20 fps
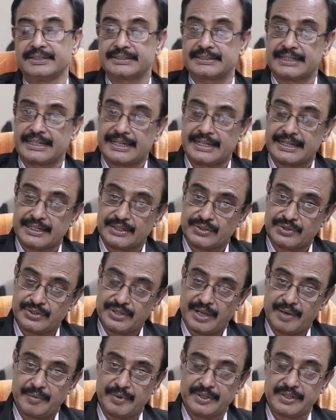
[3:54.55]
সেখানে যদি
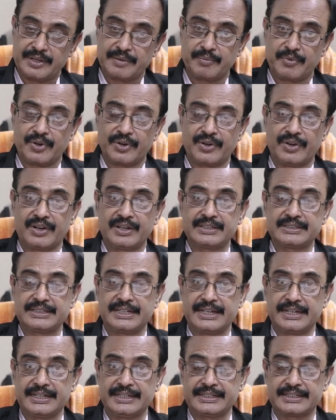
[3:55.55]
আমাদের মনে হয় যে
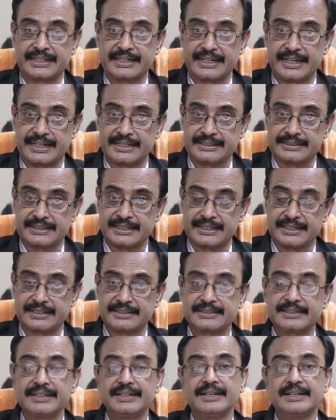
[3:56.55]
হ্যাঁ এটা ক্যান্সারাস